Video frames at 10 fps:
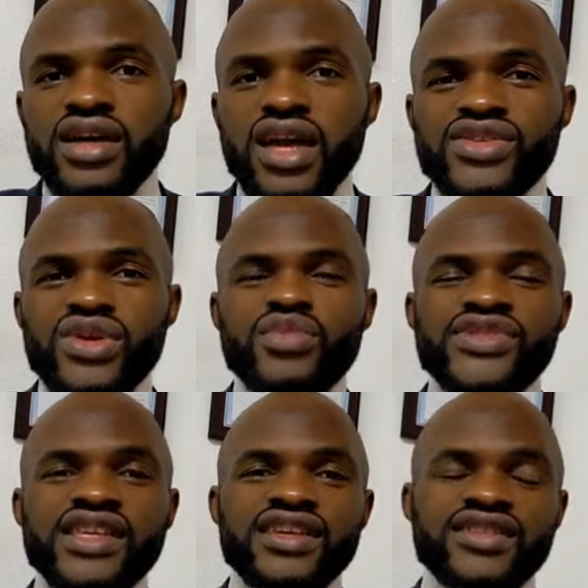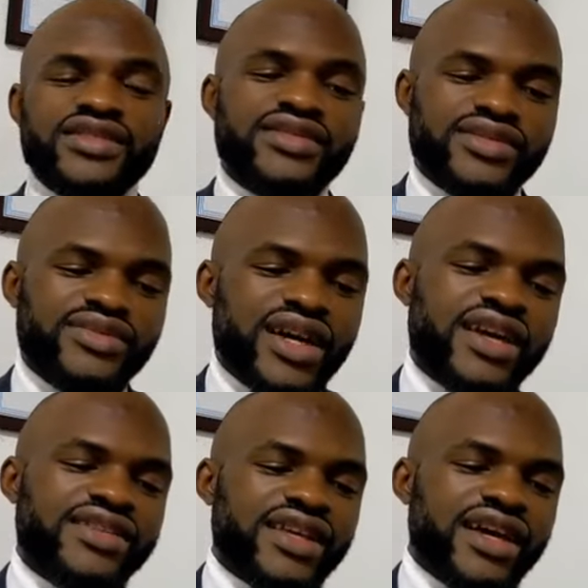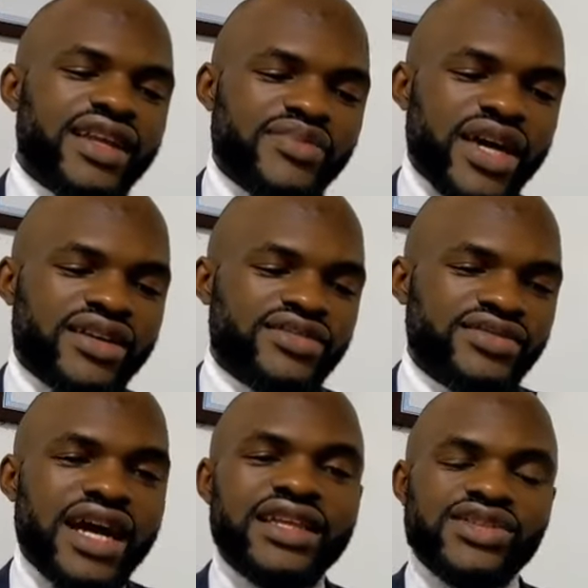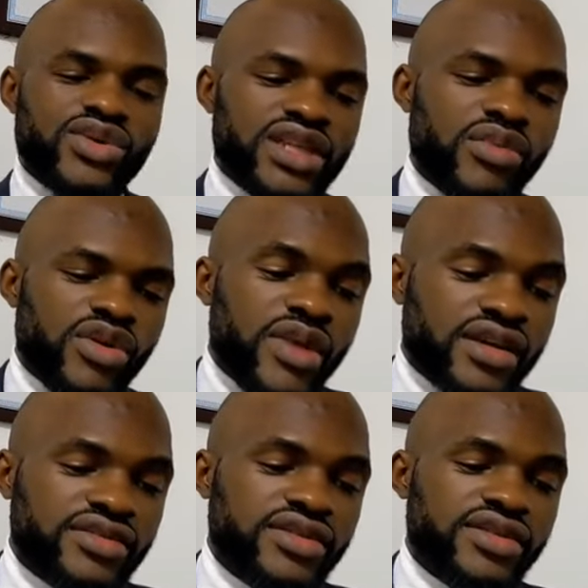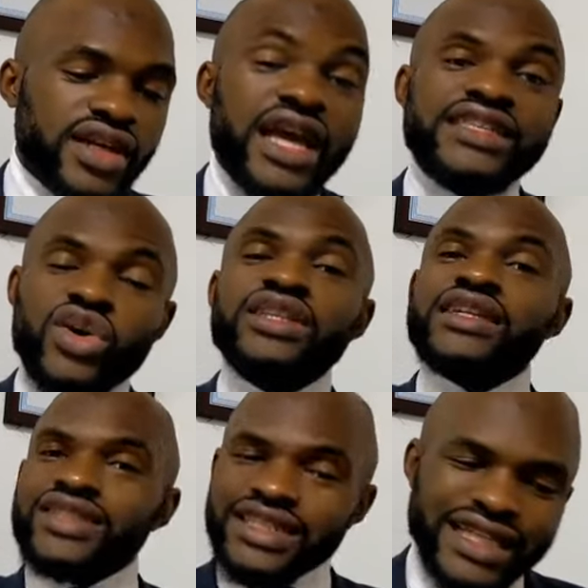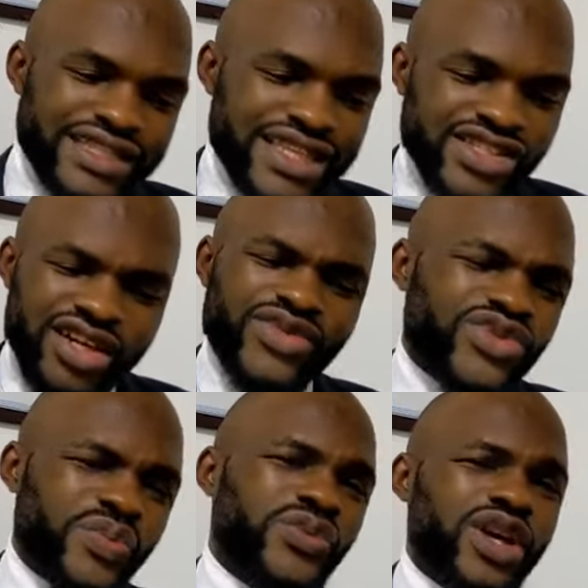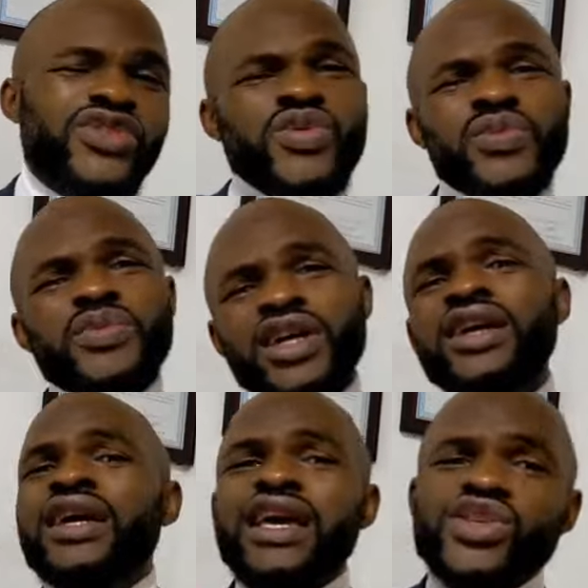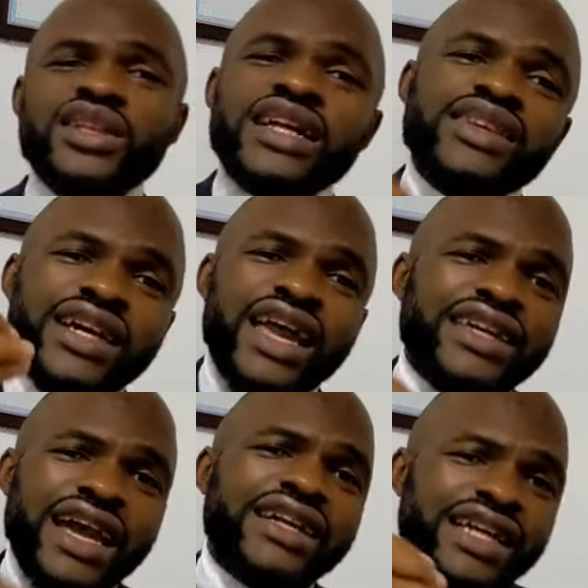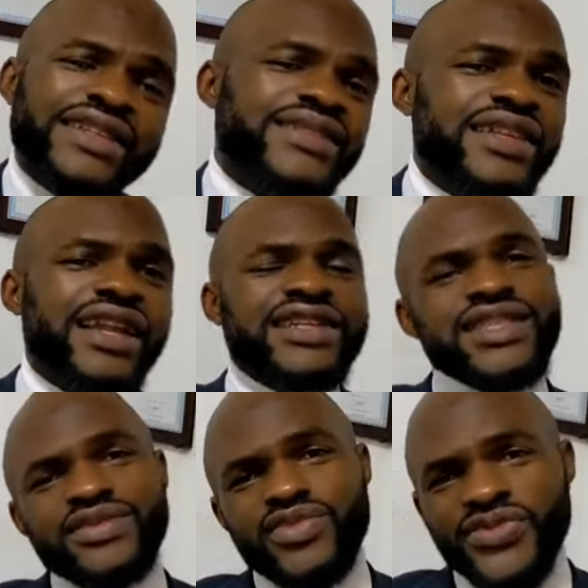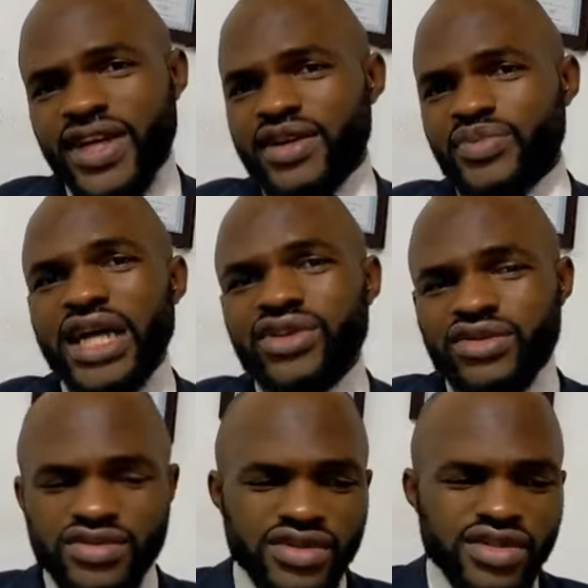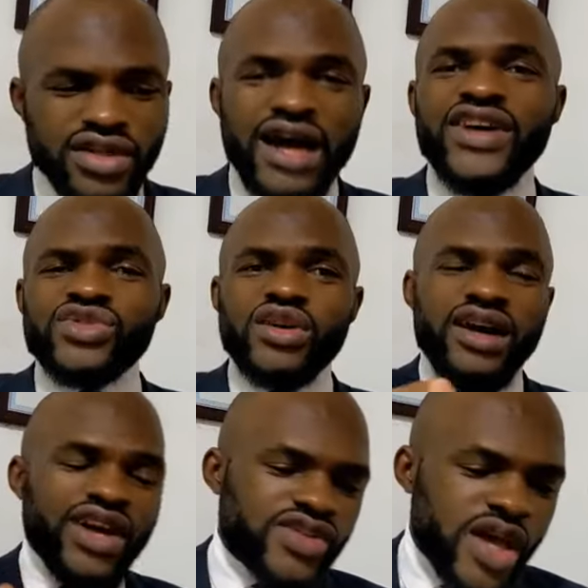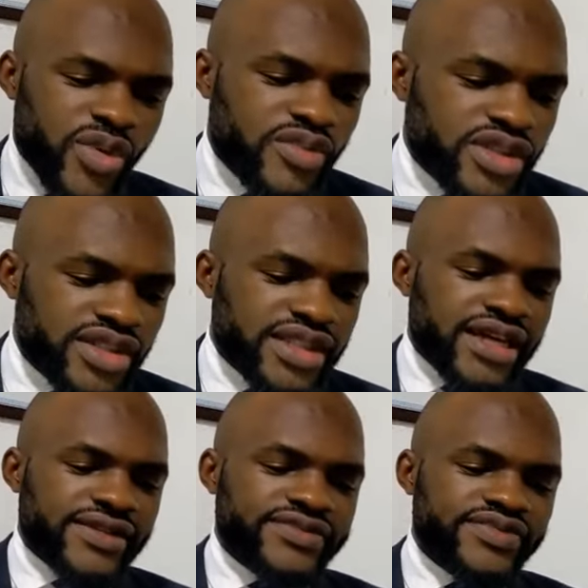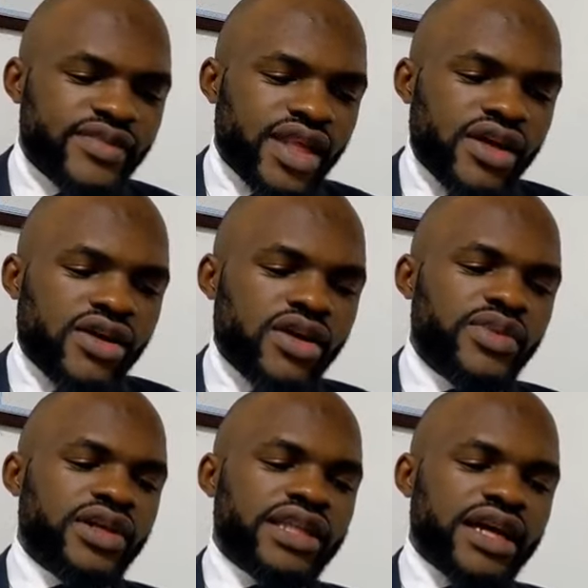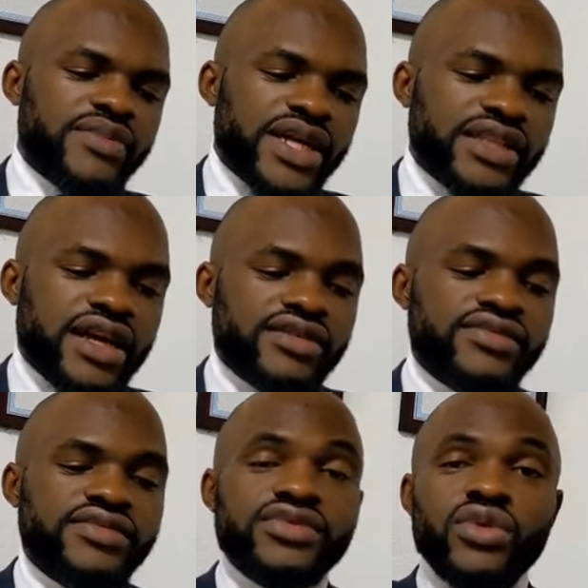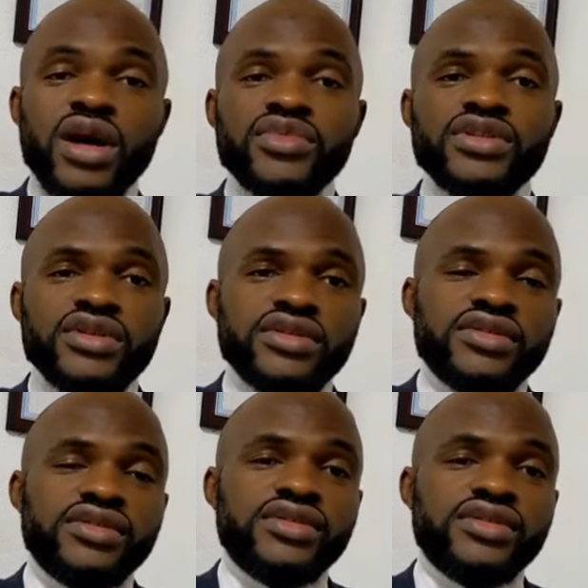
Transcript: Enzo est bossé. Ouais, il serait la mère. Regardez, son lui bas au banc. Essayons d'être réalistes. C'est ce que vous suppliez. Essayons d'être réalistes dans la chaîne, frère. Pardon. Avançons, avançons un peu au milieu du terrain. Au milieu du terrain maintenant, trois milieux.